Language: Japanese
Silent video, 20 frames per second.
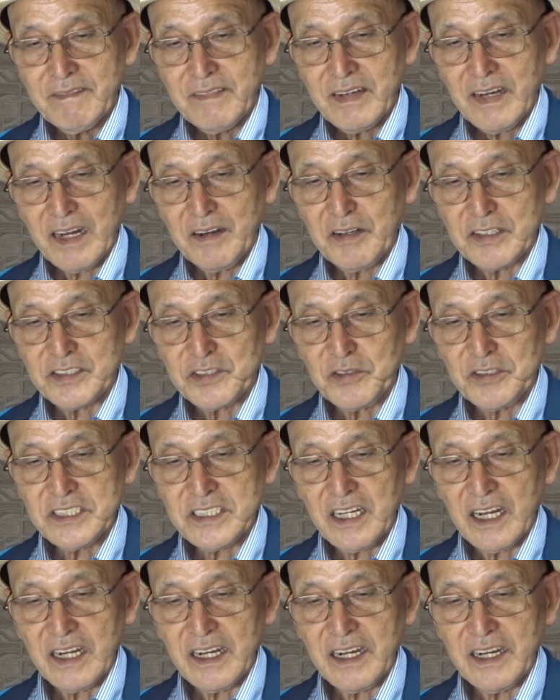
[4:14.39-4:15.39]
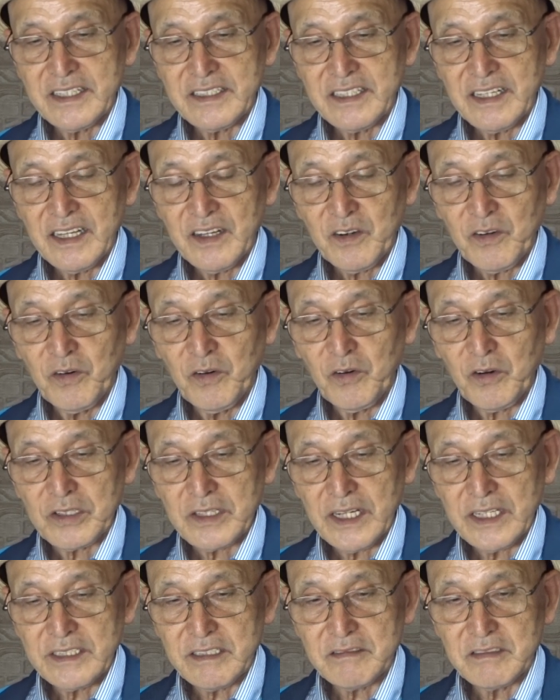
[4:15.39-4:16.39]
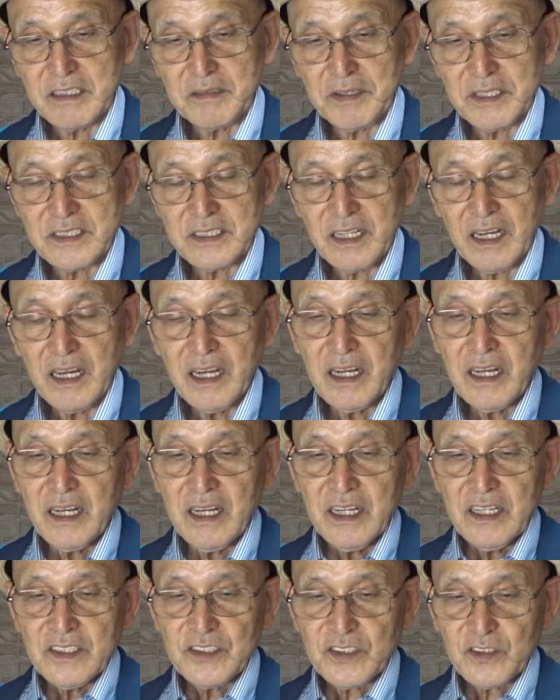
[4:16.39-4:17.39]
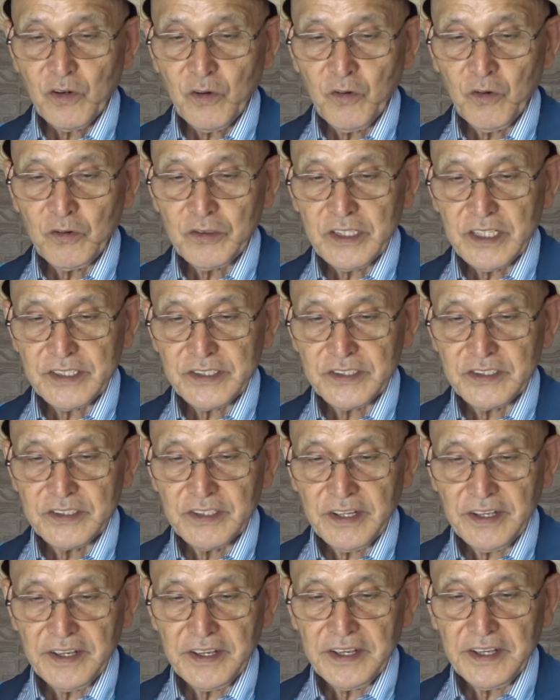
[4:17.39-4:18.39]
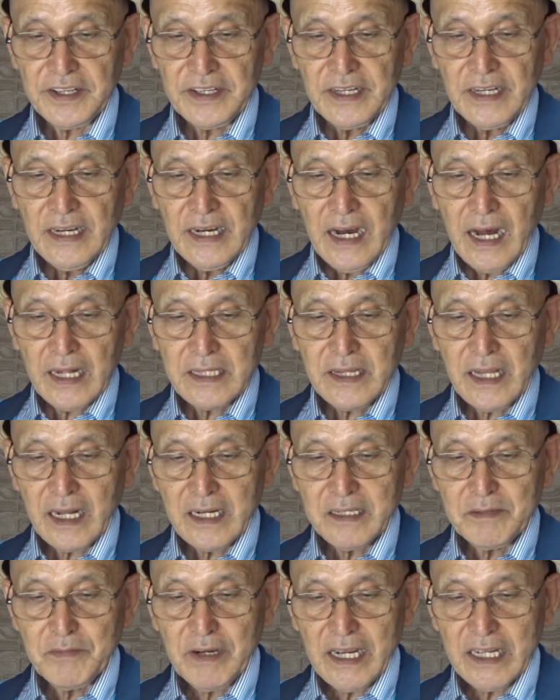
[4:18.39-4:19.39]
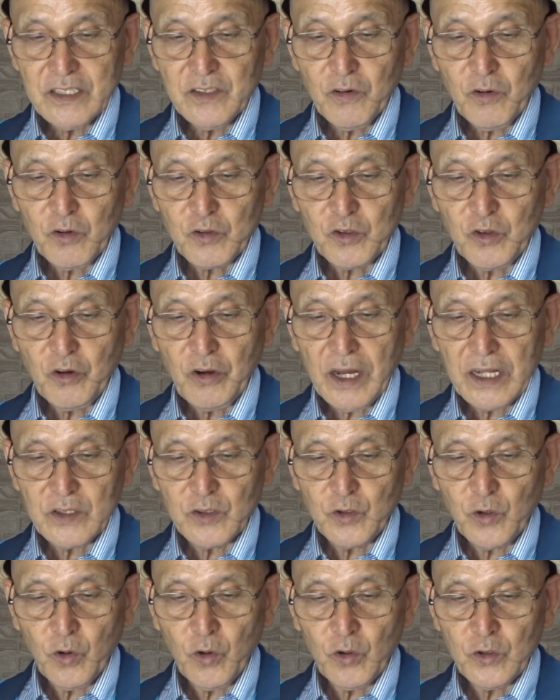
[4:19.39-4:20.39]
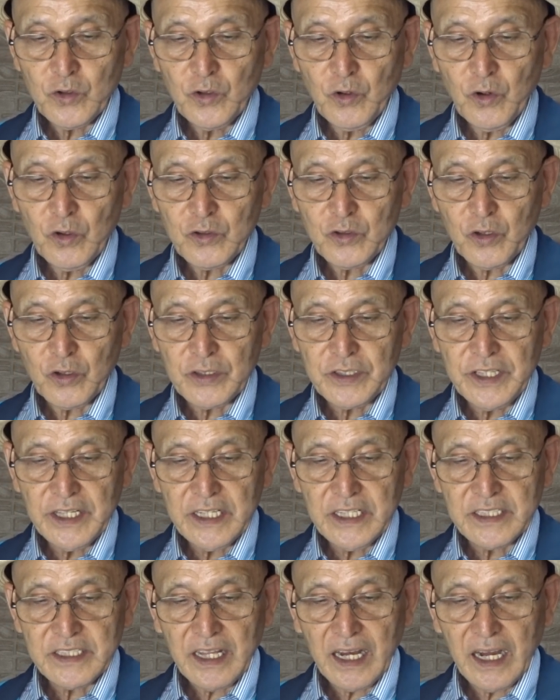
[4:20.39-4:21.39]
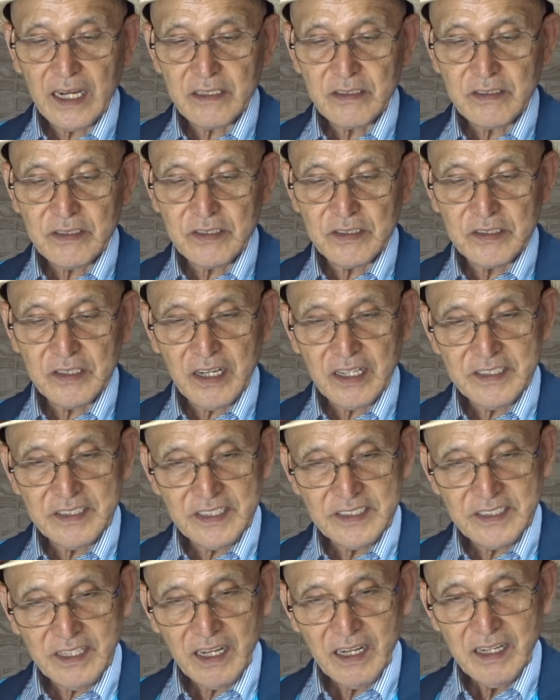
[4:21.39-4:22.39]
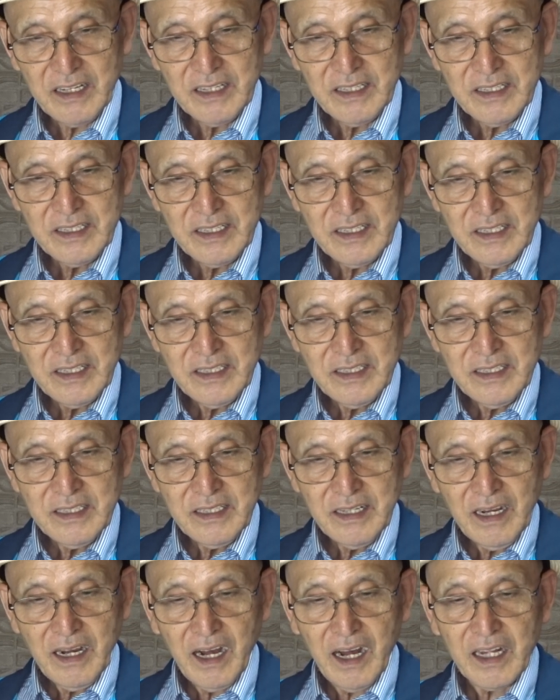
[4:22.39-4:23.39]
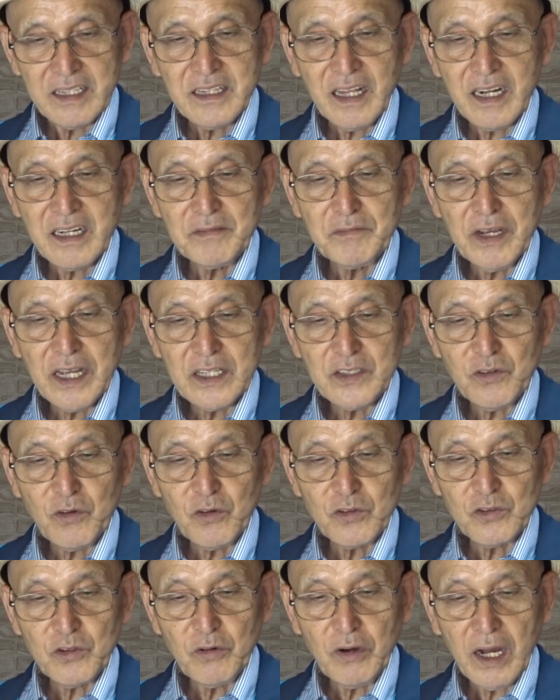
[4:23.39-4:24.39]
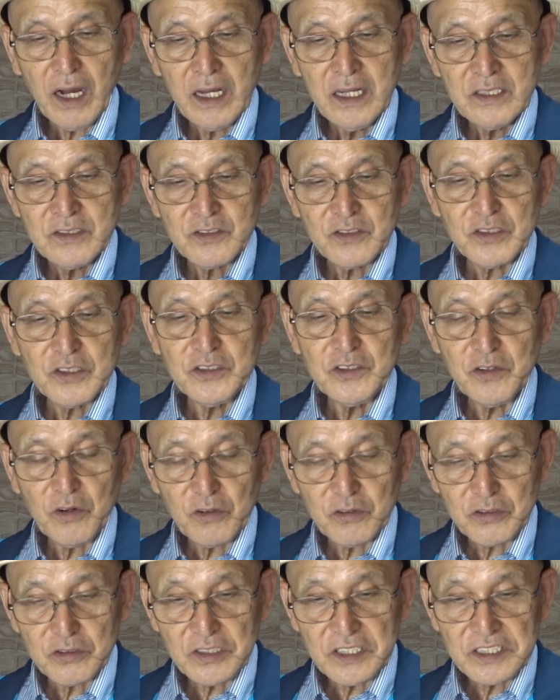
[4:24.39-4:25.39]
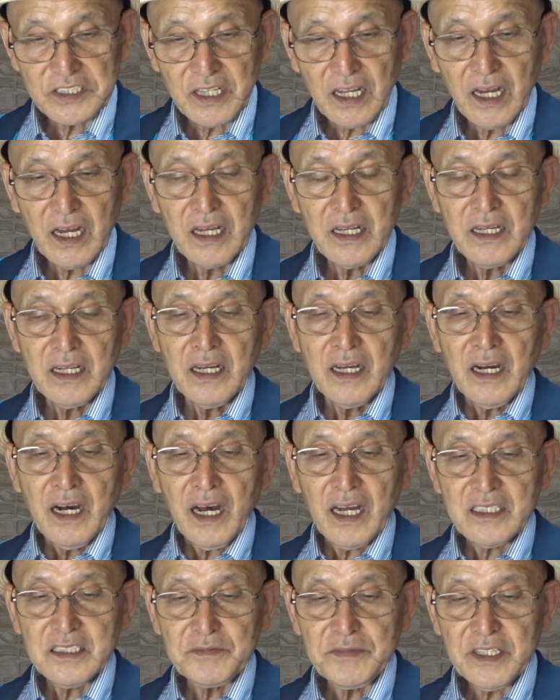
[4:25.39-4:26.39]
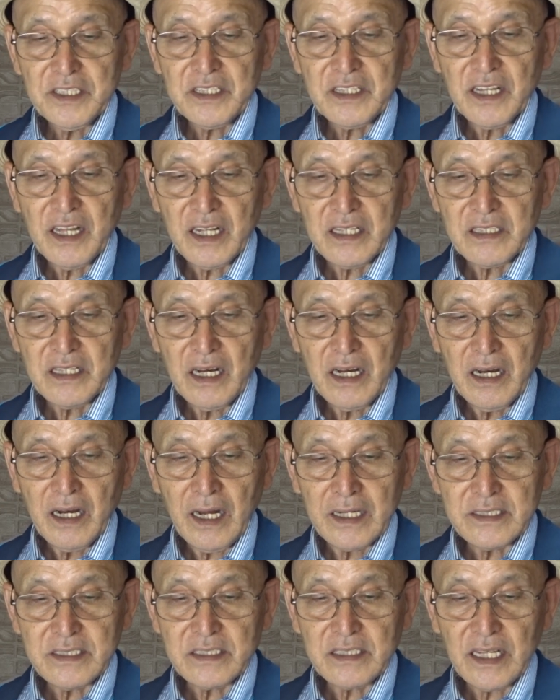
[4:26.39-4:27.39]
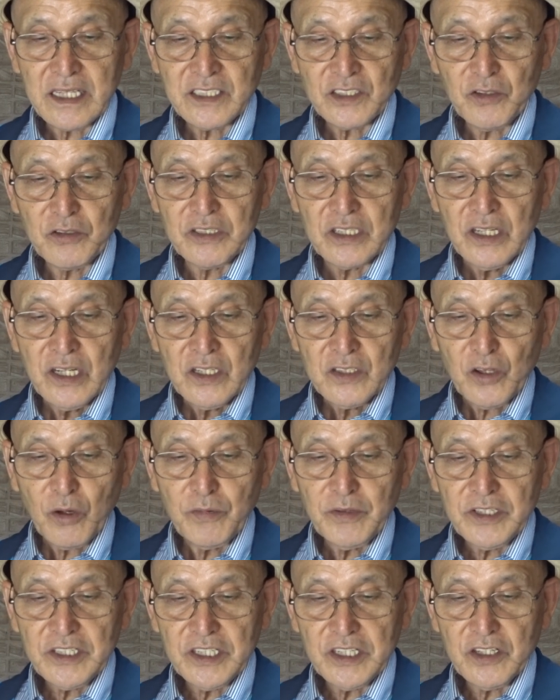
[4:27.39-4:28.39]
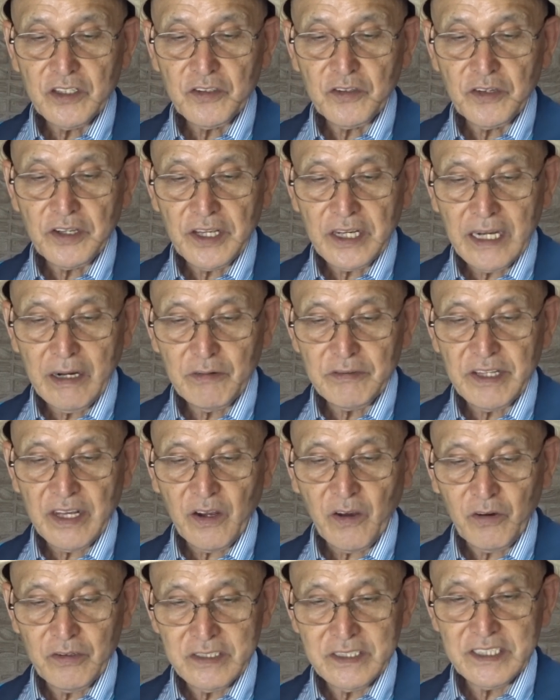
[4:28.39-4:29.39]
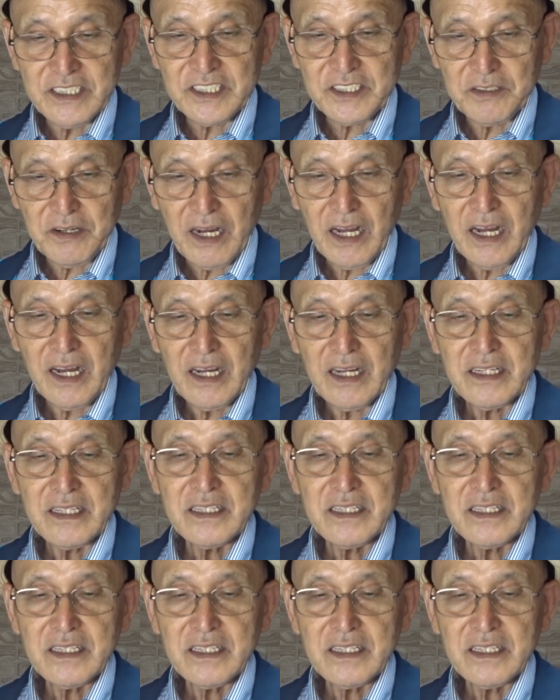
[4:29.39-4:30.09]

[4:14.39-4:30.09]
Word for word: 彼は少し考えてこう答えてくれました。そうですね。当たり前のことが堂々とできた空間でした。当たり前のことは次のことでした。初めて会った人にとびきりの笑顔で「こんにちは」